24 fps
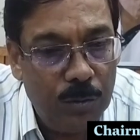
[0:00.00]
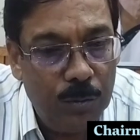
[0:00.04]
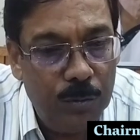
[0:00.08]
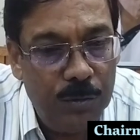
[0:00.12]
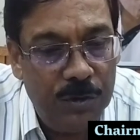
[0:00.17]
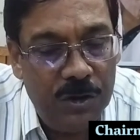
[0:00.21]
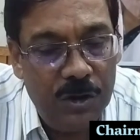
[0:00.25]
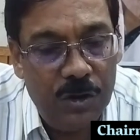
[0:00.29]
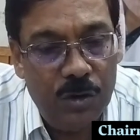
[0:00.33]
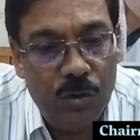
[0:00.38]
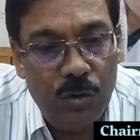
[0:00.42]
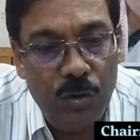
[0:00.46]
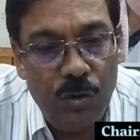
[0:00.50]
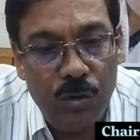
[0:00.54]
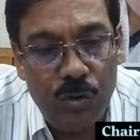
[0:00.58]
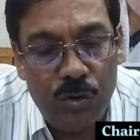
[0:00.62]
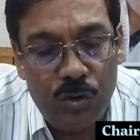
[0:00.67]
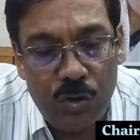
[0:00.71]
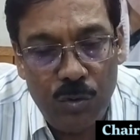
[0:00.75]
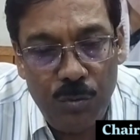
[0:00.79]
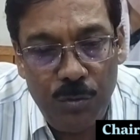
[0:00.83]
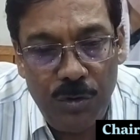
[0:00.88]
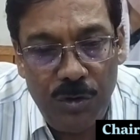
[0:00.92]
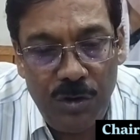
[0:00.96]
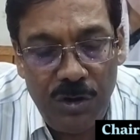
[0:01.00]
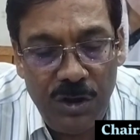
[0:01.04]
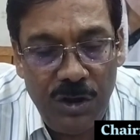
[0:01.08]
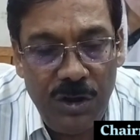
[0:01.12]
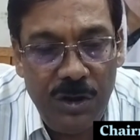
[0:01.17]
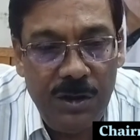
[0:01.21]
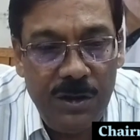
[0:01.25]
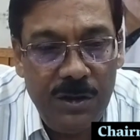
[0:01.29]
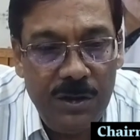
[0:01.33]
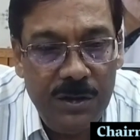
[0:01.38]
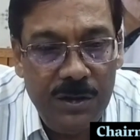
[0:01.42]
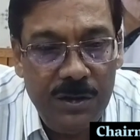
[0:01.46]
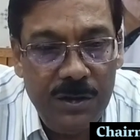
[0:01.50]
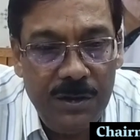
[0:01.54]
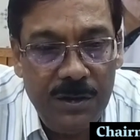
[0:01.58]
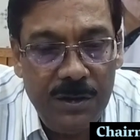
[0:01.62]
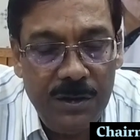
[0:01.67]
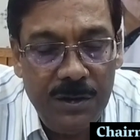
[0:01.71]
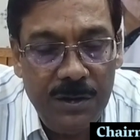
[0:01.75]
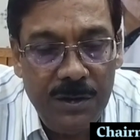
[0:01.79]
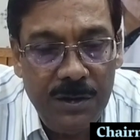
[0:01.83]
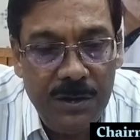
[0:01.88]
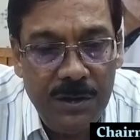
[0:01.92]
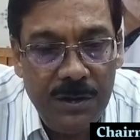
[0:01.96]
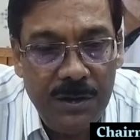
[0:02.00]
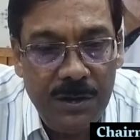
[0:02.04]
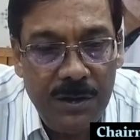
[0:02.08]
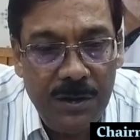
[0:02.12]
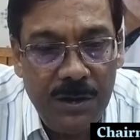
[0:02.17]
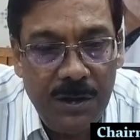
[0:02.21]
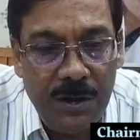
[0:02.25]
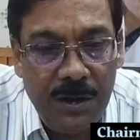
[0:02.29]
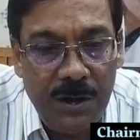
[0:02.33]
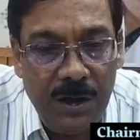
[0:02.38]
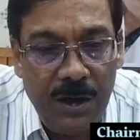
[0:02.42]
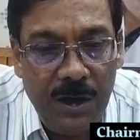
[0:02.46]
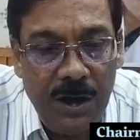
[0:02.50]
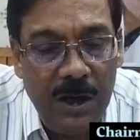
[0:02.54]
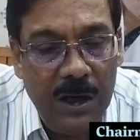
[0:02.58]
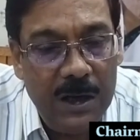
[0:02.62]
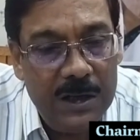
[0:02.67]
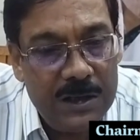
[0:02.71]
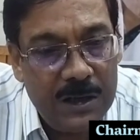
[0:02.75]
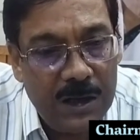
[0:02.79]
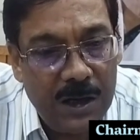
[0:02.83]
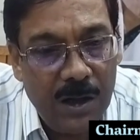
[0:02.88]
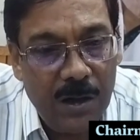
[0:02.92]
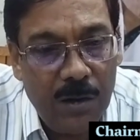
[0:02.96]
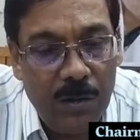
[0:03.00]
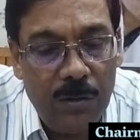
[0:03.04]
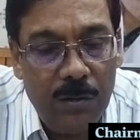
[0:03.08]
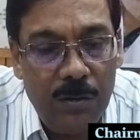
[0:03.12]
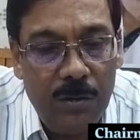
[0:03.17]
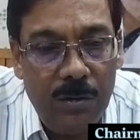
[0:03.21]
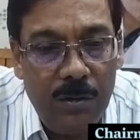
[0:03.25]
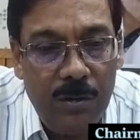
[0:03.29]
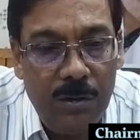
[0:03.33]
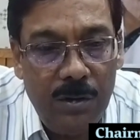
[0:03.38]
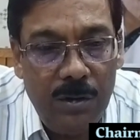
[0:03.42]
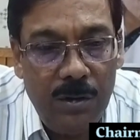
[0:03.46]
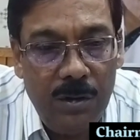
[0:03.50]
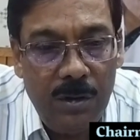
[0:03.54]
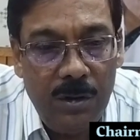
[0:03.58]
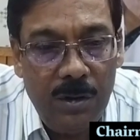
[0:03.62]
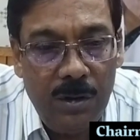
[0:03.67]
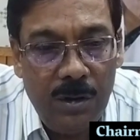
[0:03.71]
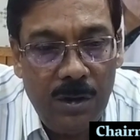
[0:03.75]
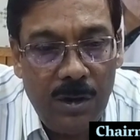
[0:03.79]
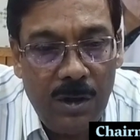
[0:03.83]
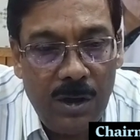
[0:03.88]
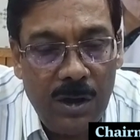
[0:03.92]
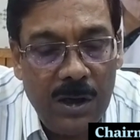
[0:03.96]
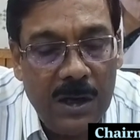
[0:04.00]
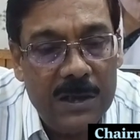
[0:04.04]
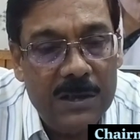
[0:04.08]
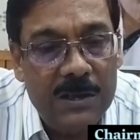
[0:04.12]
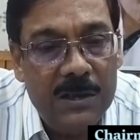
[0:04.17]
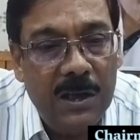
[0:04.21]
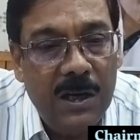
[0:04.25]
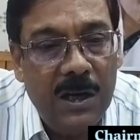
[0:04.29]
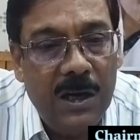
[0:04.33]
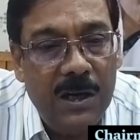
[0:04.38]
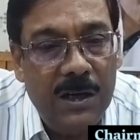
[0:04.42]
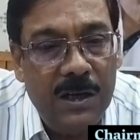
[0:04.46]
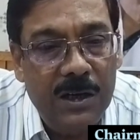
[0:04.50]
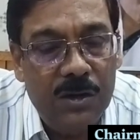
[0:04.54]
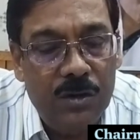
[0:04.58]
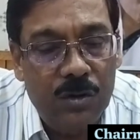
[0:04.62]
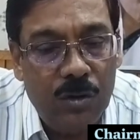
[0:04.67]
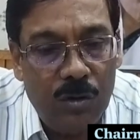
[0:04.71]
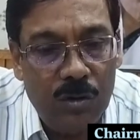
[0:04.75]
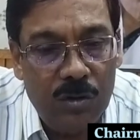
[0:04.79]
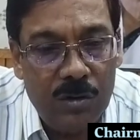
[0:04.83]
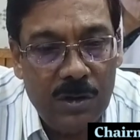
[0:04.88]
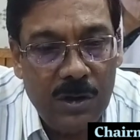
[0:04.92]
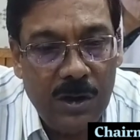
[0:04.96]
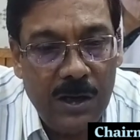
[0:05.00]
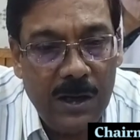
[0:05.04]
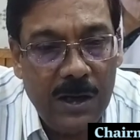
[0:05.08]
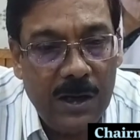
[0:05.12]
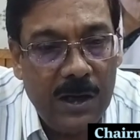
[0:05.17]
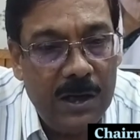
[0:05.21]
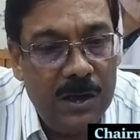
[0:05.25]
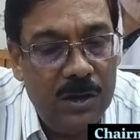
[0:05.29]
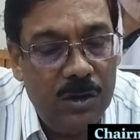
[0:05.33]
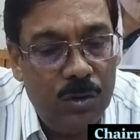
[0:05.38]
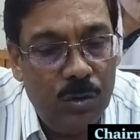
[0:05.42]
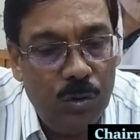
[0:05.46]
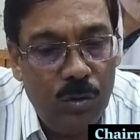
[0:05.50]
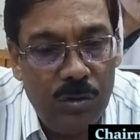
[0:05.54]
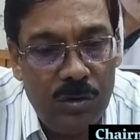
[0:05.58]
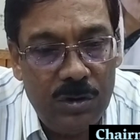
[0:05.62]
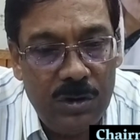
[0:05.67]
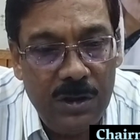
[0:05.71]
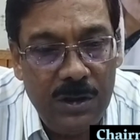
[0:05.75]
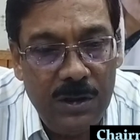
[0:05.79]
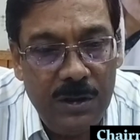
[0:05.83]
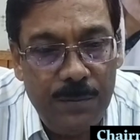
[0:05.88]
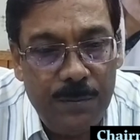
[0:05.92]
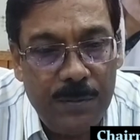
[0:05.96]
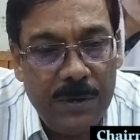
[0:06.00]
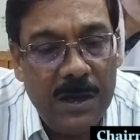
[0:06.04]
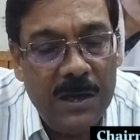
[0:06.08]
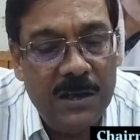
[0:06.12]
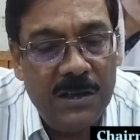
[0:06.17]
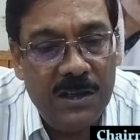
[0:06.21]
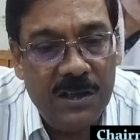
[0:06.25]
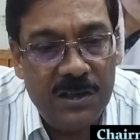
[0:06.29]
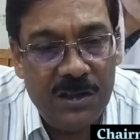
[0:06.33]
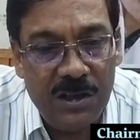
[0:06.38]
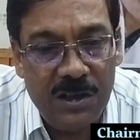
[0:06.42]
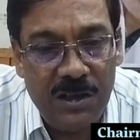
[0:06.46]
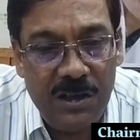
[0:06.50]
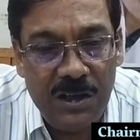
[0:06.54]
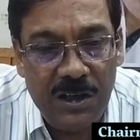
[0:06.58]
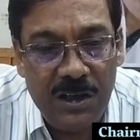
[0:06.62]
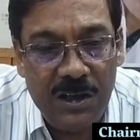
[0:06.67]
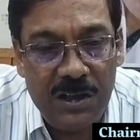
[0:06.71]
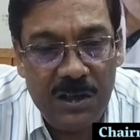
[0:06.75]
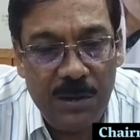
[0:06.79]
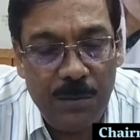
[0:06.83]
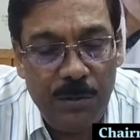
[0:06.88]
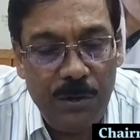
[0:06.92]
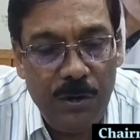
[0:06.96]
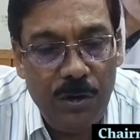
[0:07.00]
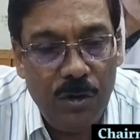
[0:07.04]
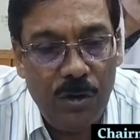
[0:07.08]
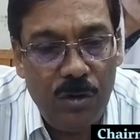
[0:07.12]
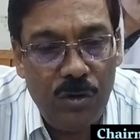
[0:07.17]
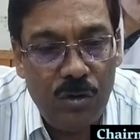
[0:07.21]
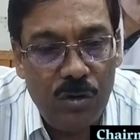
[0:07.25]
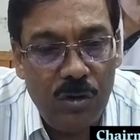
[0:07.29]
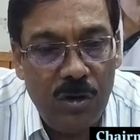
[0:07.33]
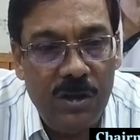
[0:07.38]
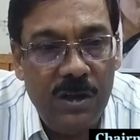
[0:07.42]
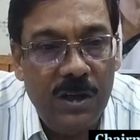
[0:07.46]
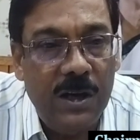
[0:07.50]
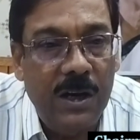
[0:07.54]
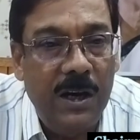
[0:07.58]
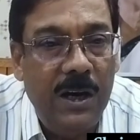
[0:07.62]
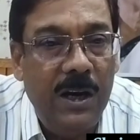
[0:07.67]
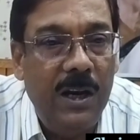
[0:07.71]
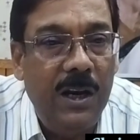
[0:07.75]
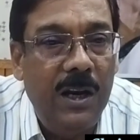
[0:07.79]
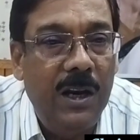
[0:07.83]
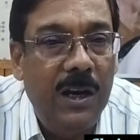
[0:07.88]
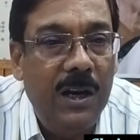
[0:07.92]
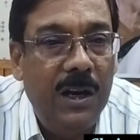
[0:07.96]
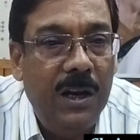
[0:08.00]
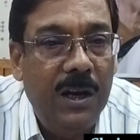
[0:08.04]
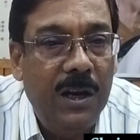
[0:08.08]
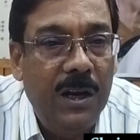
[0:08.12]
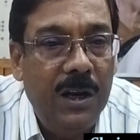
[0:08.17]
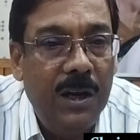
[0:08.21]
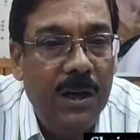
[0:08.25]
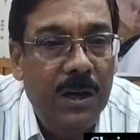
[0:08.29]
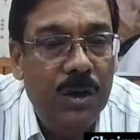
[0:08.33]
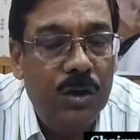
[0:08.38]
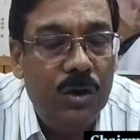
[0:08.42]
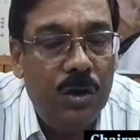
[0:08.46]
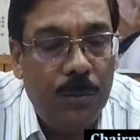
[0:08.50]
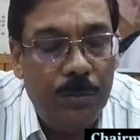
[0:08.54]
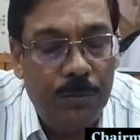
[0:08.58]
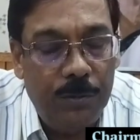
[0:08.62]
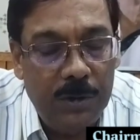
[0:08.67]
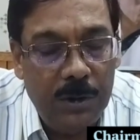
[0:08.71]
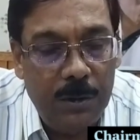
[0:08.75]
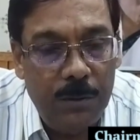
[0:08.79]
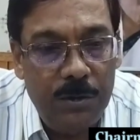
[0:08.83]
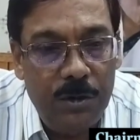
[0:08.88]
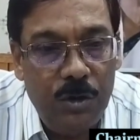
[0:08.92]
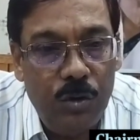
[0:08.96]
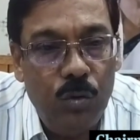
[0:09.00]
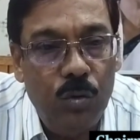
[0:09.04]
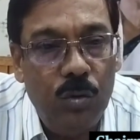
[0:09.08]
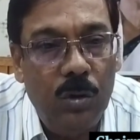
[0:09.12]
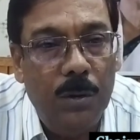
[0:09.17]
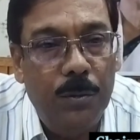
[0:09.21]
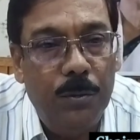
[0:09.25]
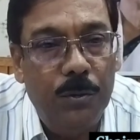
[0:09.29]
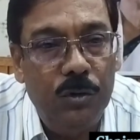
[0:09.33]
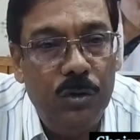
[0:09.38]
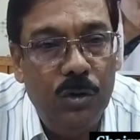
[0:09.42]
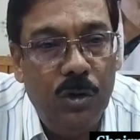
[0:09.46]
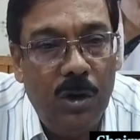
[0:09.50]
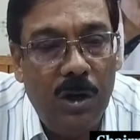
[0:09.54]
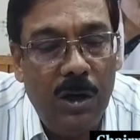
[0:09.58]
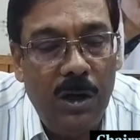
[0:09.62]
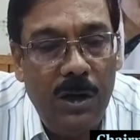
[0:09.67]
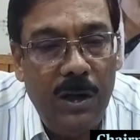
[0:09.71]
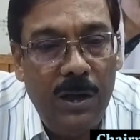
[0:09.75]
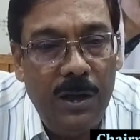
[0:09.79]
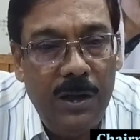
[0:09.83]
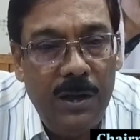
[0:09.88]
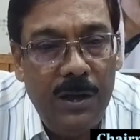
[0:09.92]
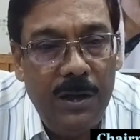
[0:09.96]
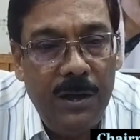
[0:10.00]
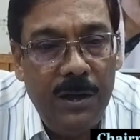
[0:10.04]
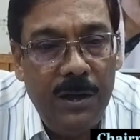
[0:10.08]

দেবো বিশেষ করে অষ্টমীর দিন এছাড়াও রাস্তাঘাটের সংস্কারের কাজ চলছে প্রায় শেষের দিকে ত্রিবেণী অঞ্চলে যেখানে সবথেকে বেশি দুর্গাপুজো হয়